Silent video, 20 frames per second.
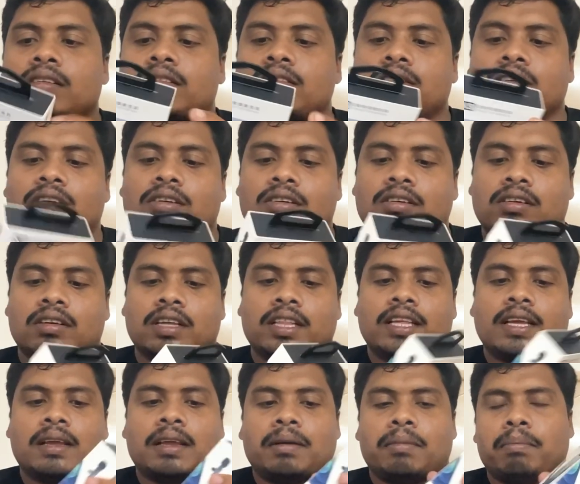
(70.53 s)
సో
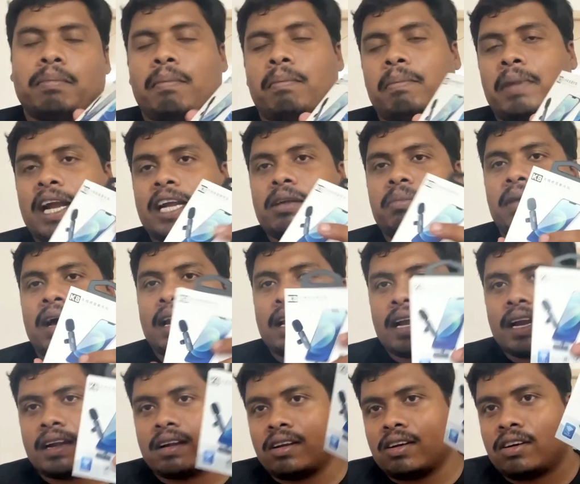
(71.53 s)
ఇది బయట
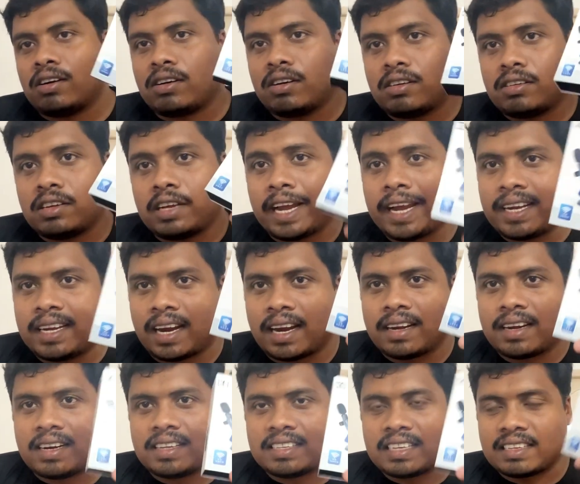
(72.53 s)
మార్కెట్లో ఎయిట్
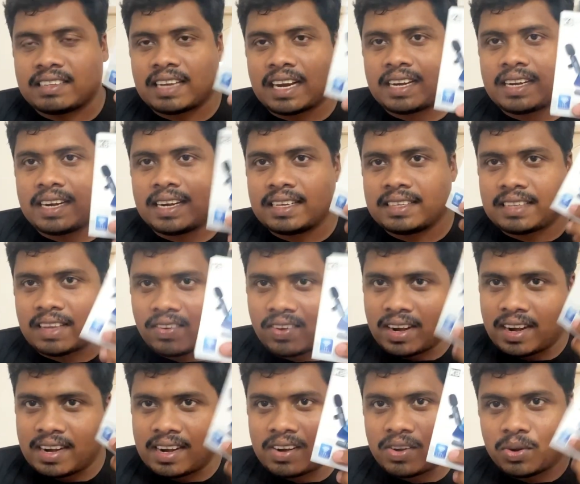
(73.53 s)
హండ్రెడ్ సిక్స్ హండ్రెడ్ సెవెన్
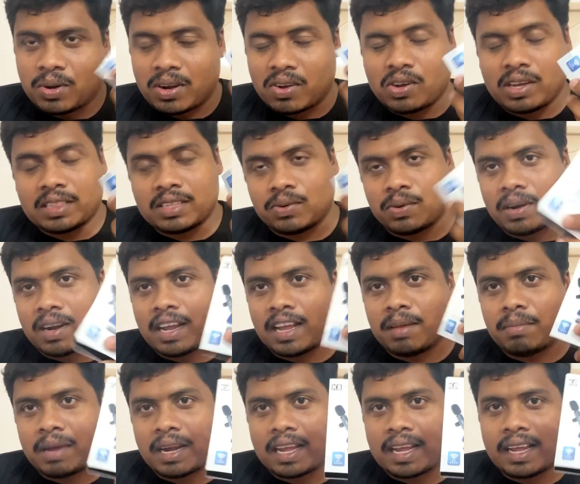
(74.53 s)
హండ్రెడ్ వరకు అయితే ఉన్నాయి
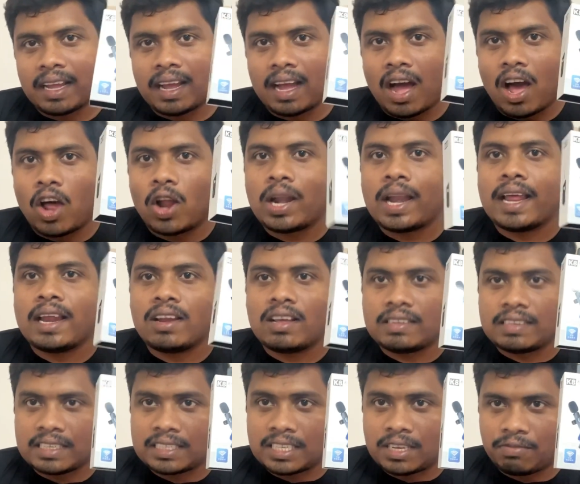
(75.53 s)
మనకి ఆన్లైన్లో
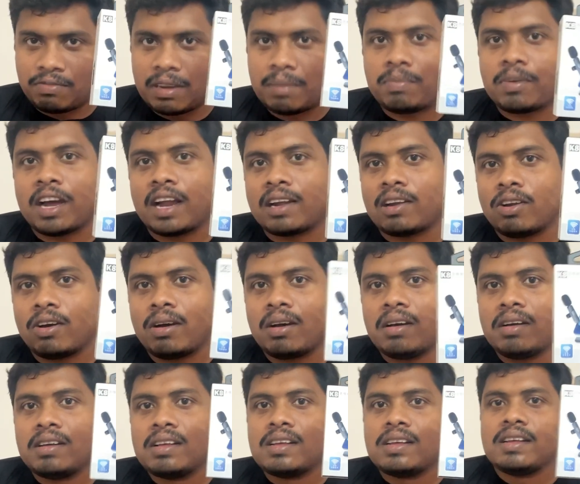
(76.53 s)
జస్ట్ ఫ్లిప్కార్ట్లో
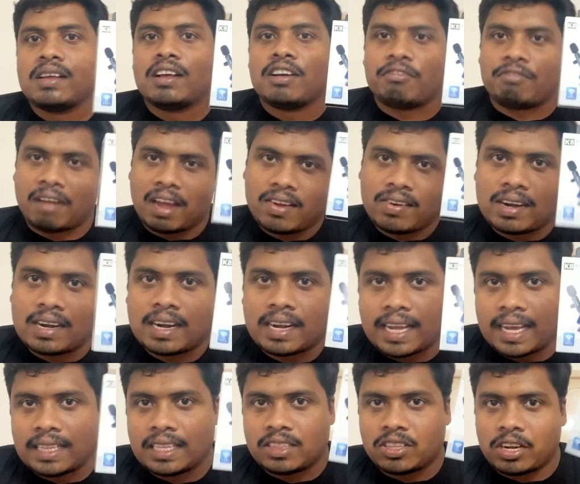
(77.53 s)
ఫైవ్ హండ్రెడ్కి
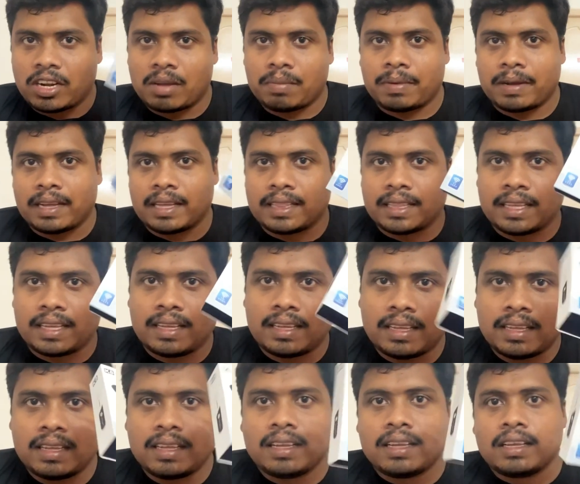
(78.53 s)
అయితే దొరికిపోయింది
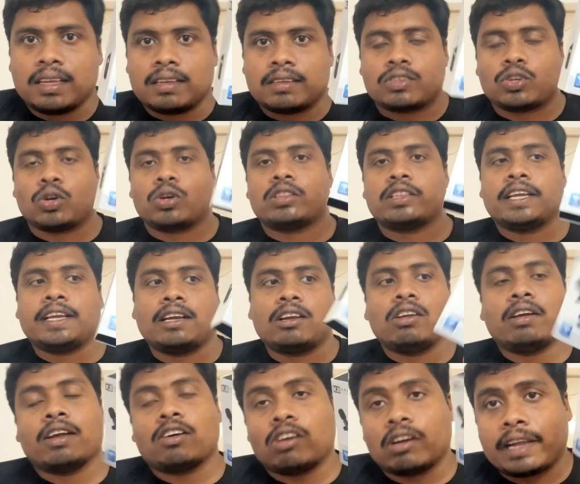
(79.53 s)
సో దీంట్లో
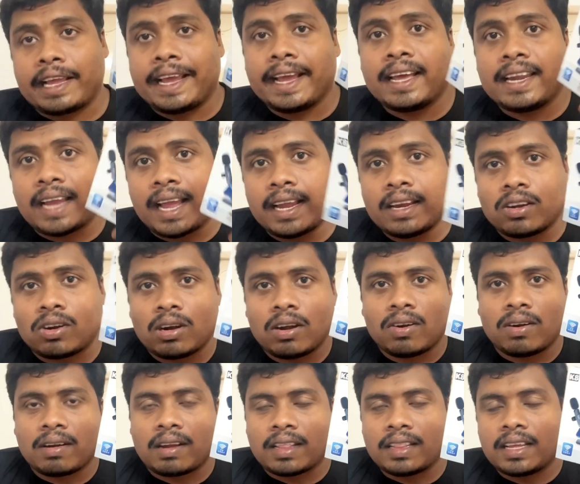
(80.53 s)
ఇంకో కే నైన్ కూడా
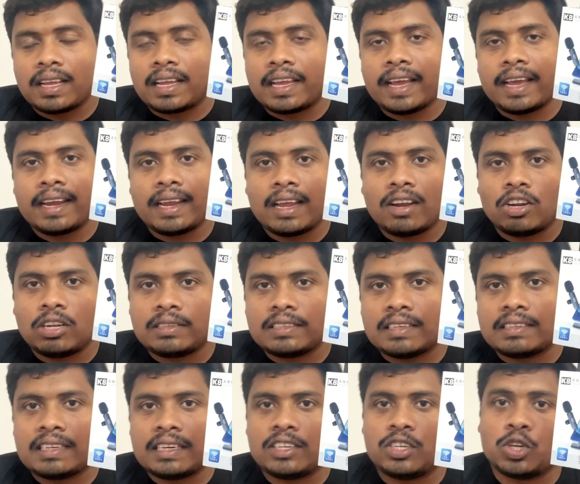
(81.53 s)
ఉంటుంది కే నైన్
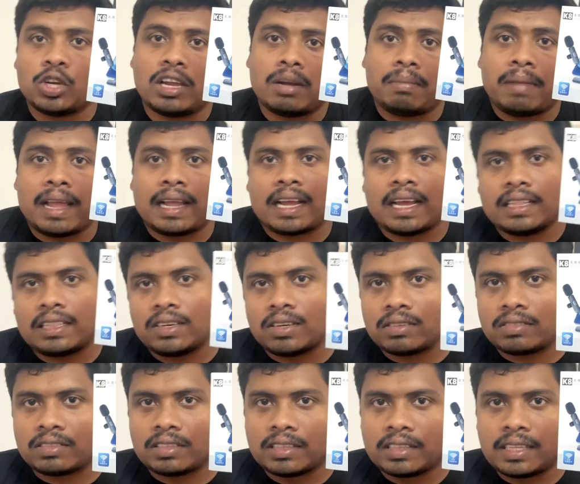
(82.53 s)
వచ్చేసి డ్యూయల్ మైక్ అయితే
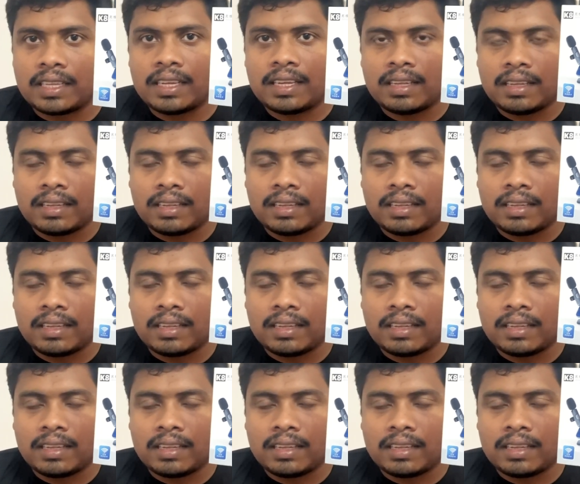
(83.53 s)
వస్తుంది